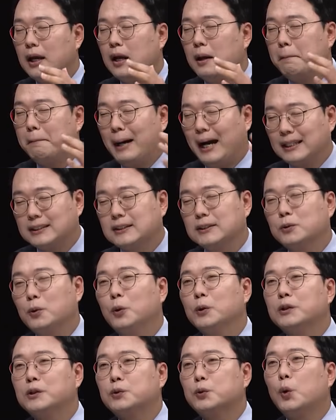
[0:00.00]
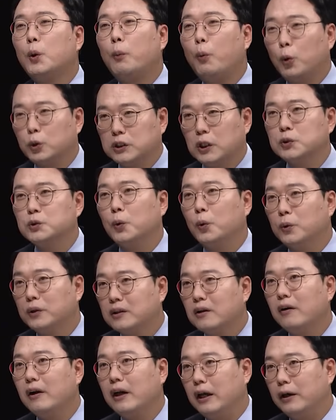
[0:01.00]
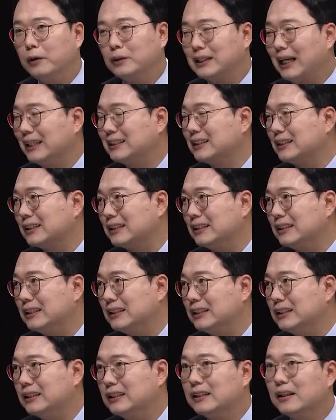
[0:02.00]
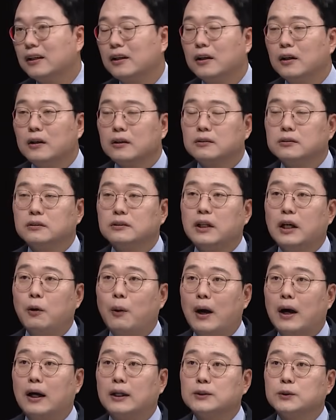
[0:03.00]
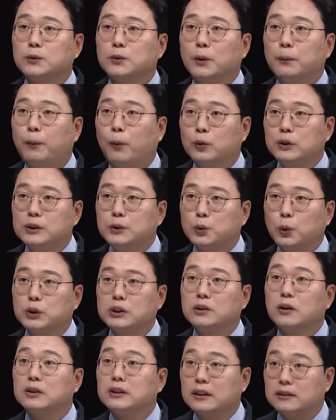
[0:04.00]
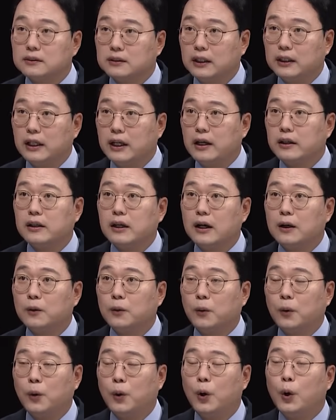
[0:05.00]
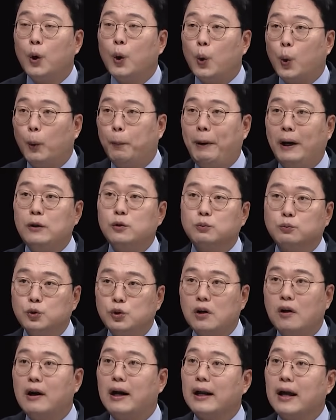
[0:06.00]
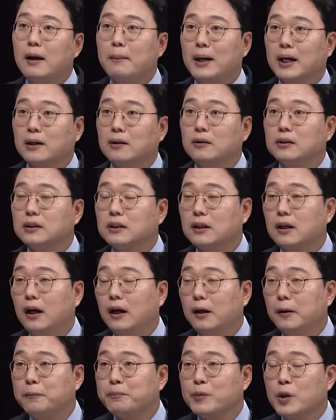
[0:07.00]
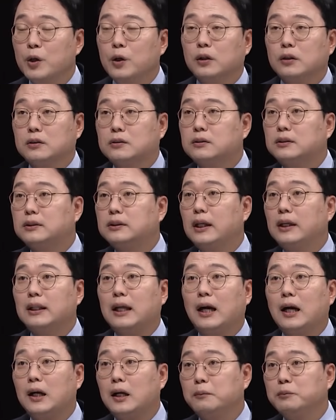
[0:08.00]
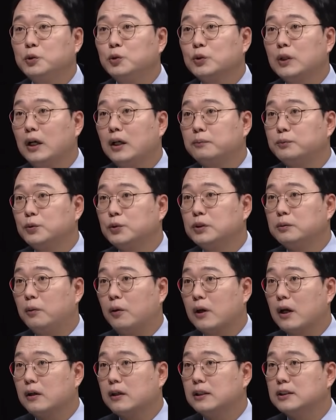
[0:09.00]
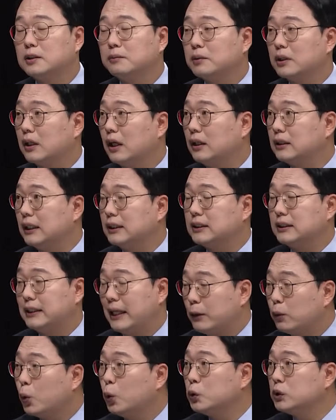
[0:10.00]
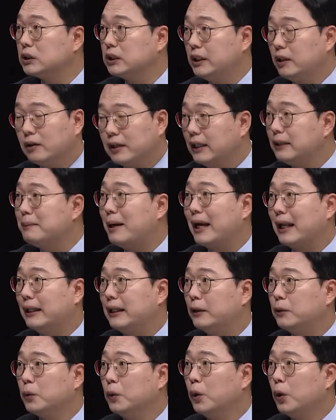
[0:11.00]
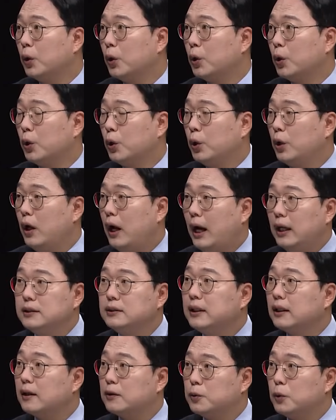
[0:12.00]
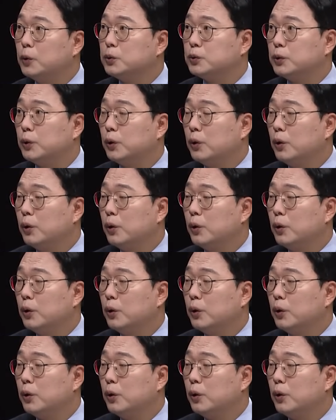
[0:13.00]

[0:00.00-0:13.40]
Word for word: 마스코트로 모셔서 온 거예요, 예, 사실은. 예, 예, 예, 근데 와가지고 본인 소신 어쨌든 간에 얘기하고 음. 586 물러가라 막 이러니까 그때 다 민주당 분들 뭐라 그랬습니까? 사실 대놓고는 이렇게는 말 안 해도 하는 얘기 그거네요